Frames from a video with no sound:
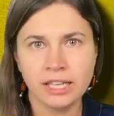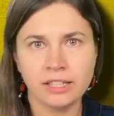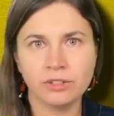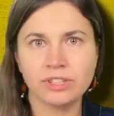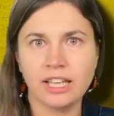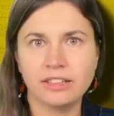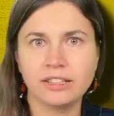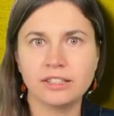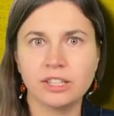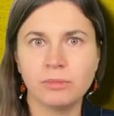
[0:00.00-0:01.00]

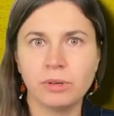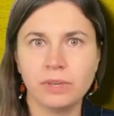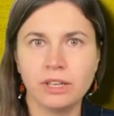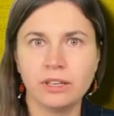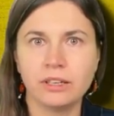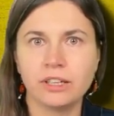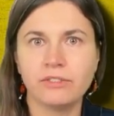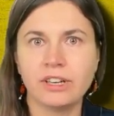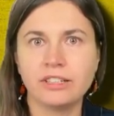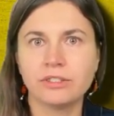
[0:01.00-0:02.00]
nieustannie ze sobą
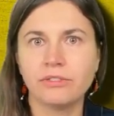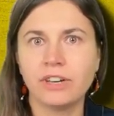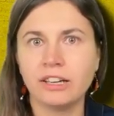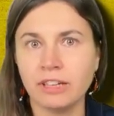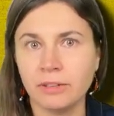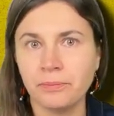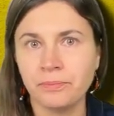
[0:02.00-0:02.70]
rywalizowały.